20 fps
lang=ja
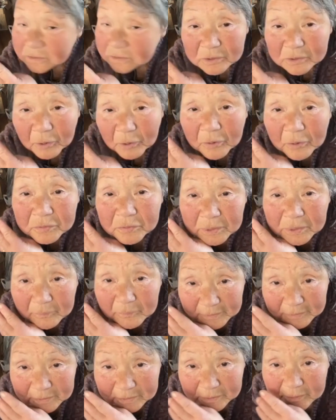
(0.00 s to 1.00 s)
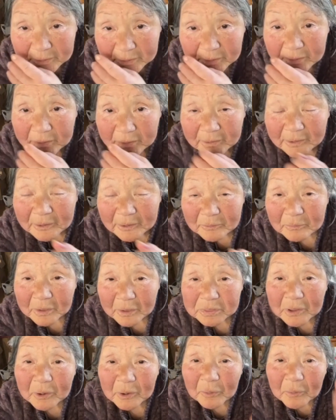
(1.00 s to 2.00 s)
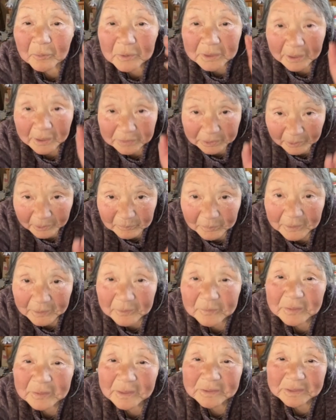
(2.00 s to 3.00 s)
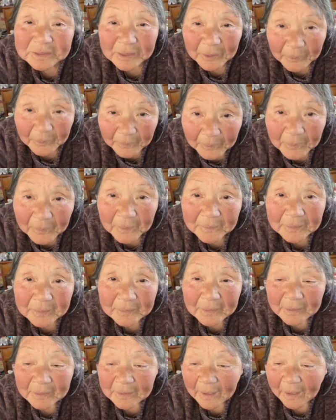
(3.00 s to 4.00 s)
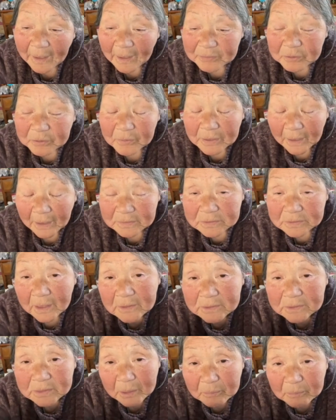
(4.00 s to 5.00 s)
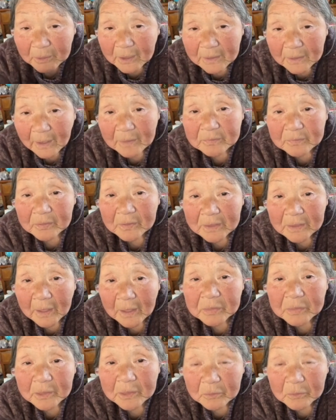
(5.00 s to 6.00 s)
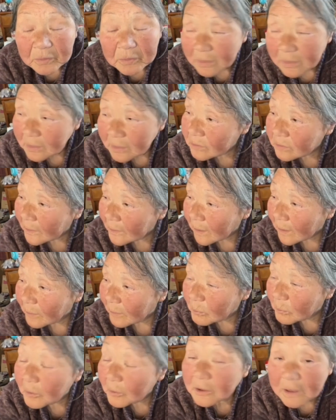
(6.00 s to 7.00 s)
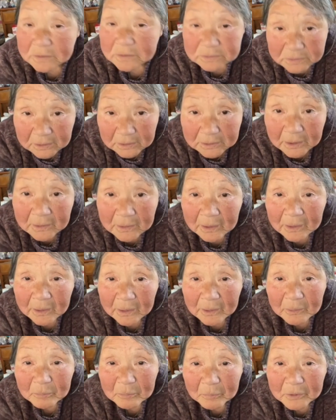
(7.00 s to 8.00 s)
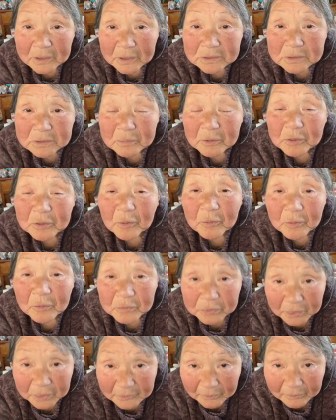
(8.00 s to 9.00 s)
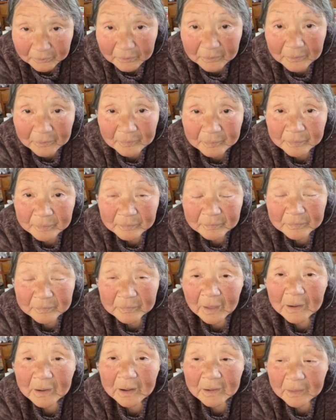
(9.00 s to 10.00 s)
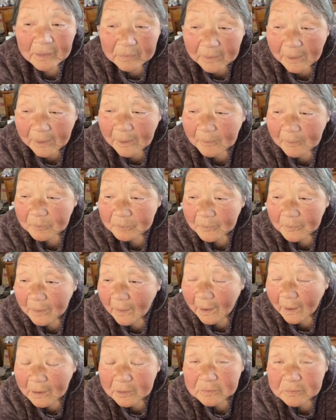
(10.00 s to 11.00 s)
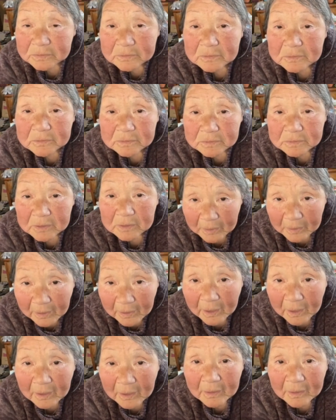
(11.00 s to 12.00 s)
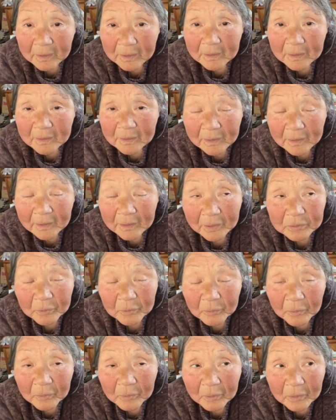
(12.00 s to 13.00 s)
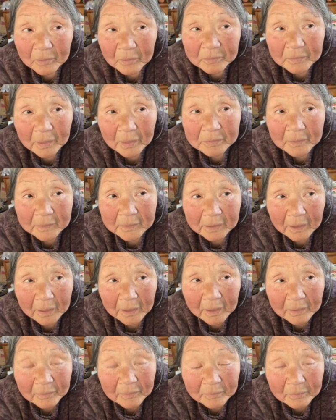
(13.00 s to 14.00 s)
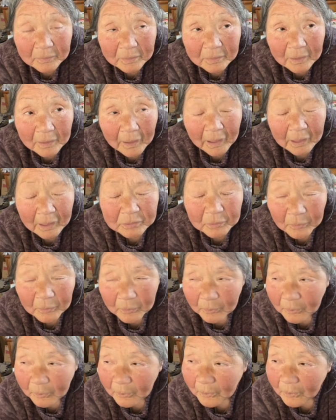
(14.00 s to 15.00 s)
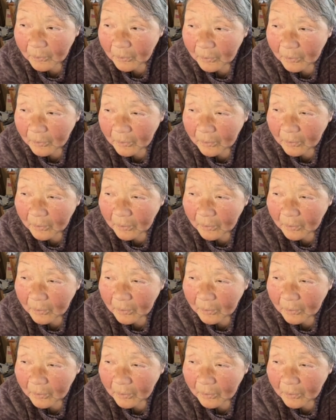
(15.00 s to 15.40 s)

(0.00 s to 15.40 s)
3つ残ってます。また今夜食べるんですよ。あと野菜炒めややったのね。なんだっけもやしもやしも残ってる。だからね、あれチンしてね、あの、なんだっけあの